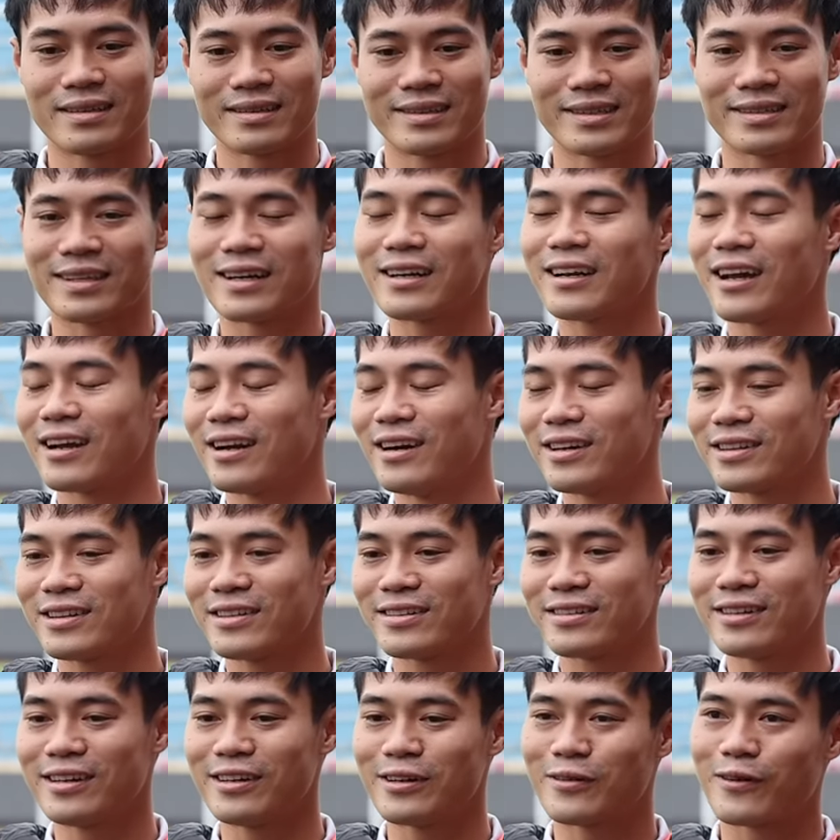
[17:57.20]
Thời gian này hơi tự
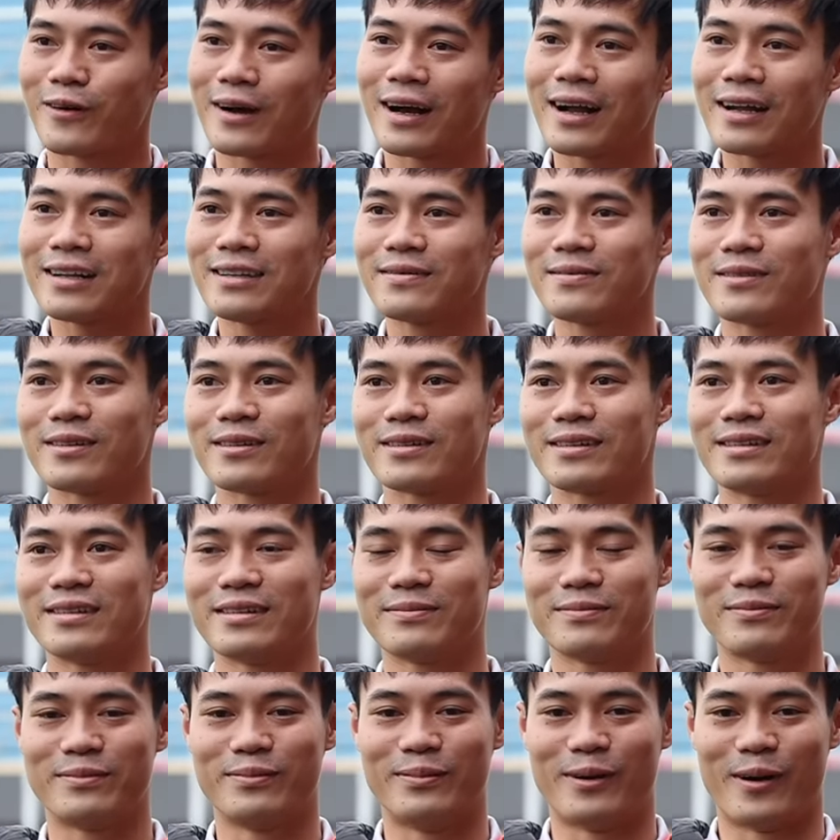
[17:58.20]
tin quá nhưng mà
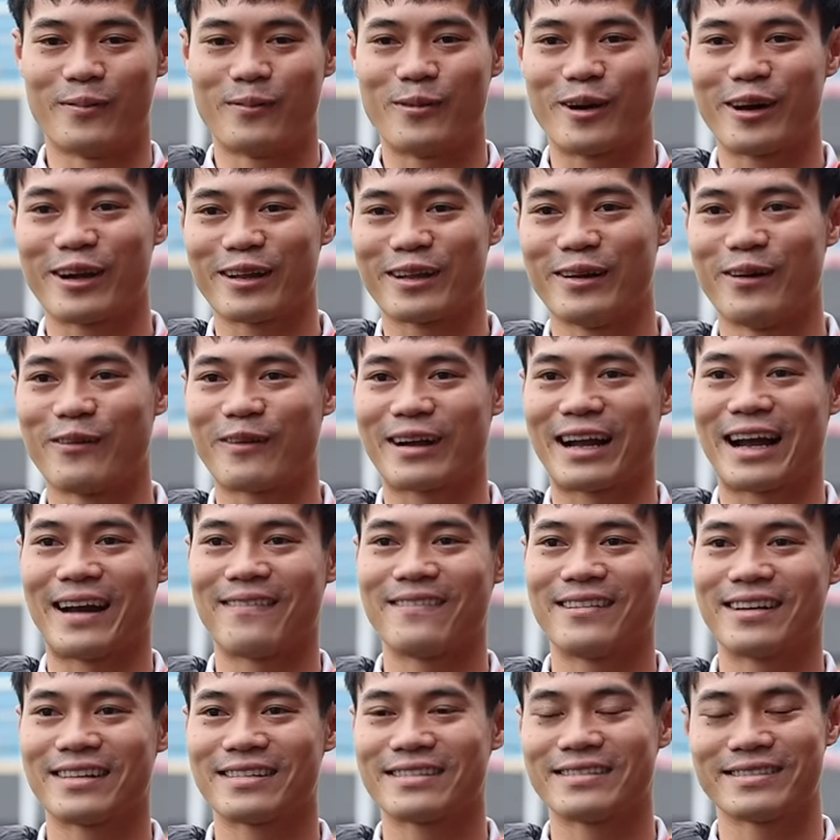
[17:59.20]
mong mọi người thông cảm
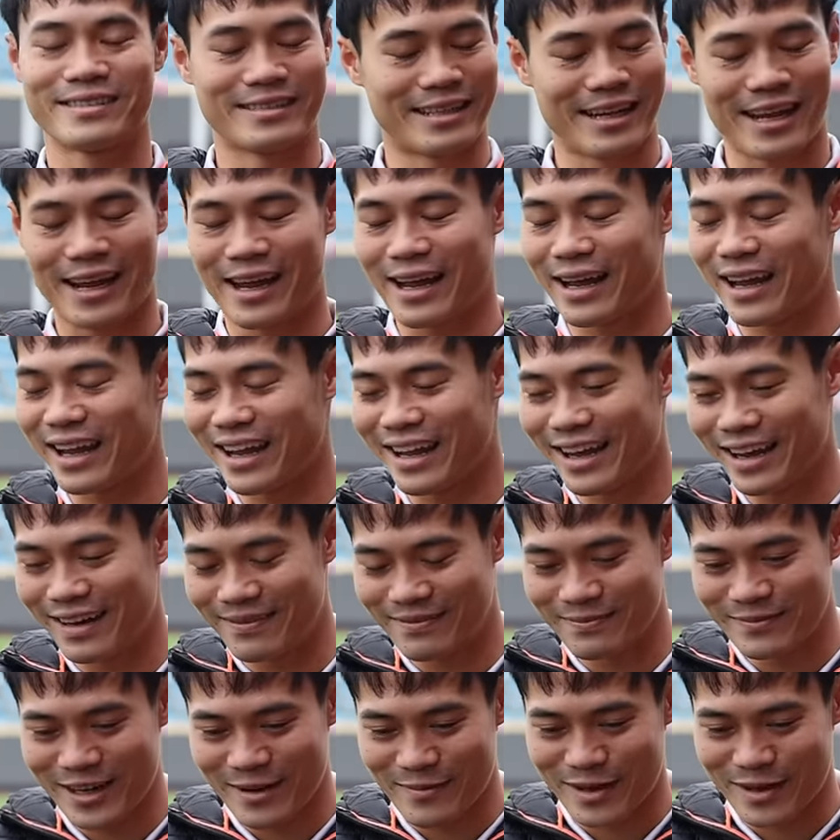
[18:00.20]
là về